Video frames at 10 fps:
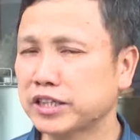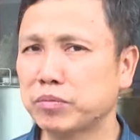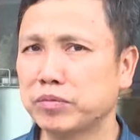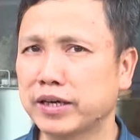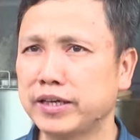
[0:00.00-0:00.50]

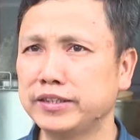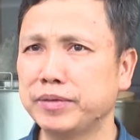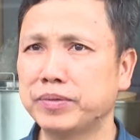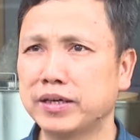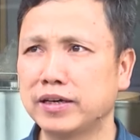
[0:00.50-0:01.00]
Trong cái
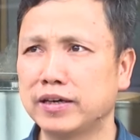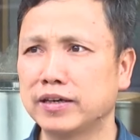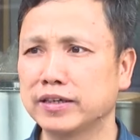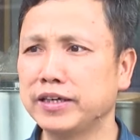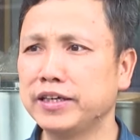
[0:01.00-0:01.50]
dịp
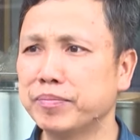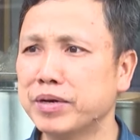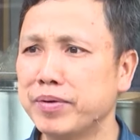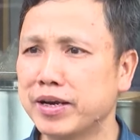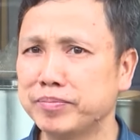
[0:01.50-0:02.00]
à, kỷ niệm
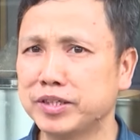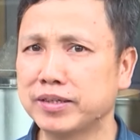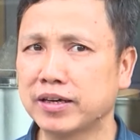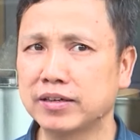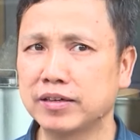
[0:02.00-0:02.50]
70 năm
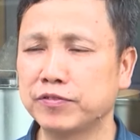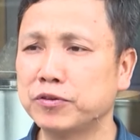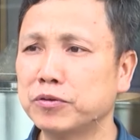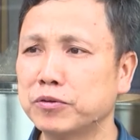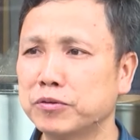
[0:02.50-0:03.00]
chiến thắng Điện
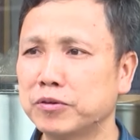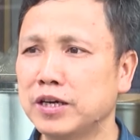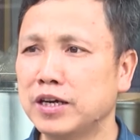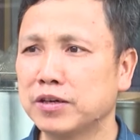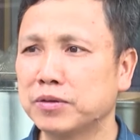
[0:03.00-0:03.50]
Phủ
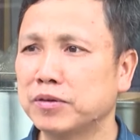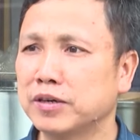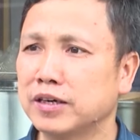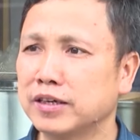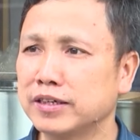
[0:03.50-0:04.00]

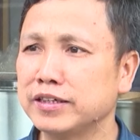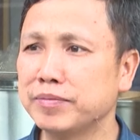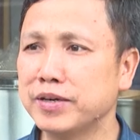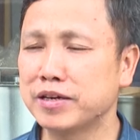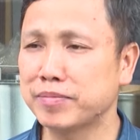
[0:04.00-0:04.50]
của tỉnh
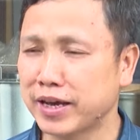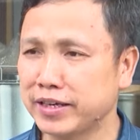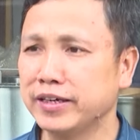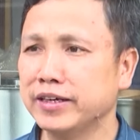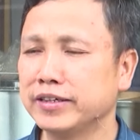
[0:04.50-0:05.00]
Điện Biên năm
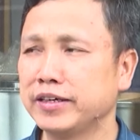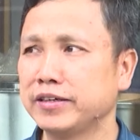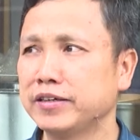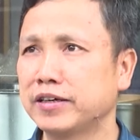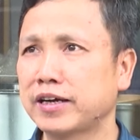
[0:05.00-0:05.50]
nay thì
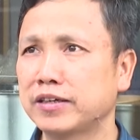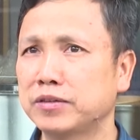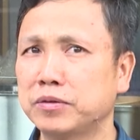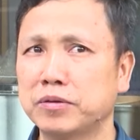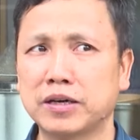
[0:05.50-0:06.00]
lượng khách
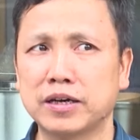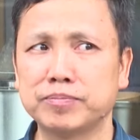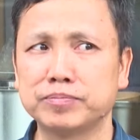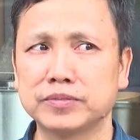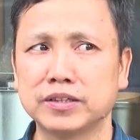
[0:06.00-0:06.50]
của
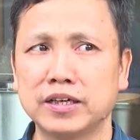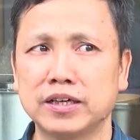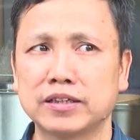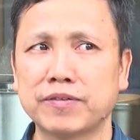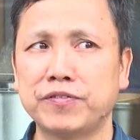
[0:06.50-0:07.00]

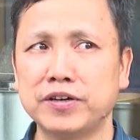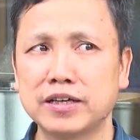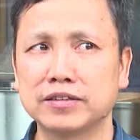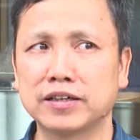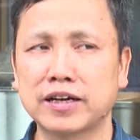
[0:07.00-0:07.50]
thập
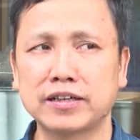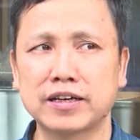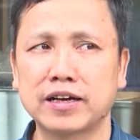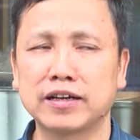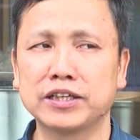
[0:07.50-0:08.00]
phương rồi khách
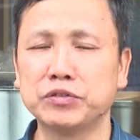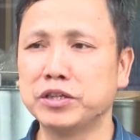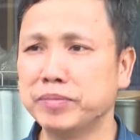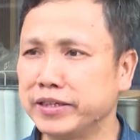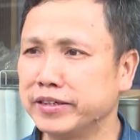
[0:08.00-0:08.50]
à, cựu
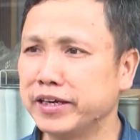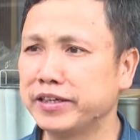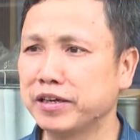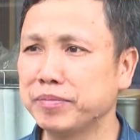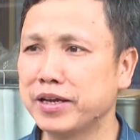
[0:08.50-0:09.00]
chiến binh
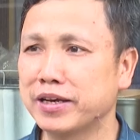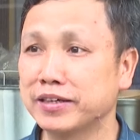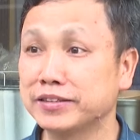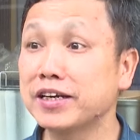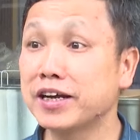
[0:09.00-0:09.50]
lên Điện Biên
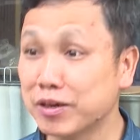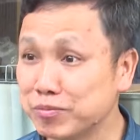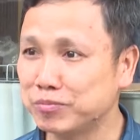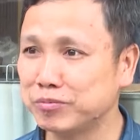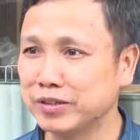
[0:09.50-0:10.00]
là rất là đông
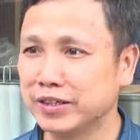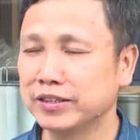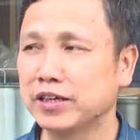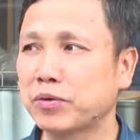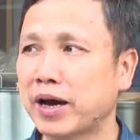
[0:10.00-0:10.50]

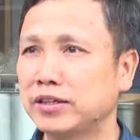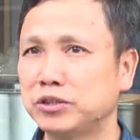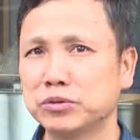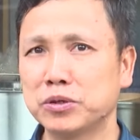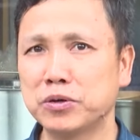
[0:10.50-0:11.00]
thì quán
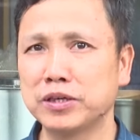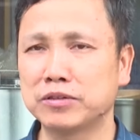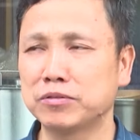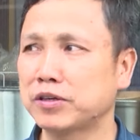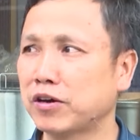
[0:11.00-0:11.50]
chúng tôi
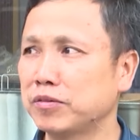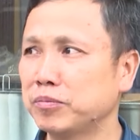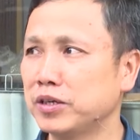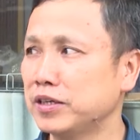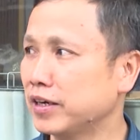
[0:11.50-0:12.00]
cũng
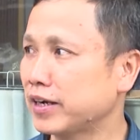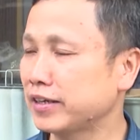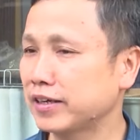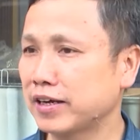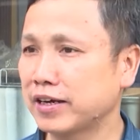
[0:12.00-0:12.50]
đón một lượng
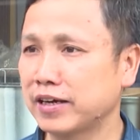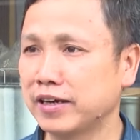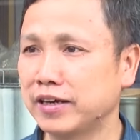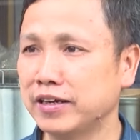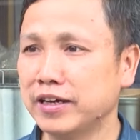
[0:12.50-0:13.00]
khách
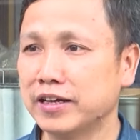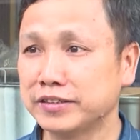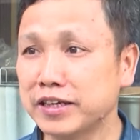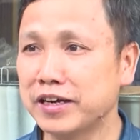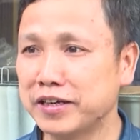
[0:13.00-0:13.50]
là
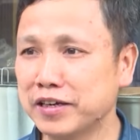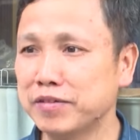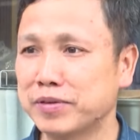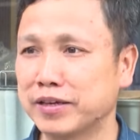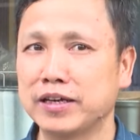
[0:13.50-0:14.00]
rất là
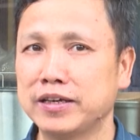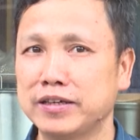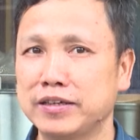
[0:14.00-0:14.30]
lớn và cái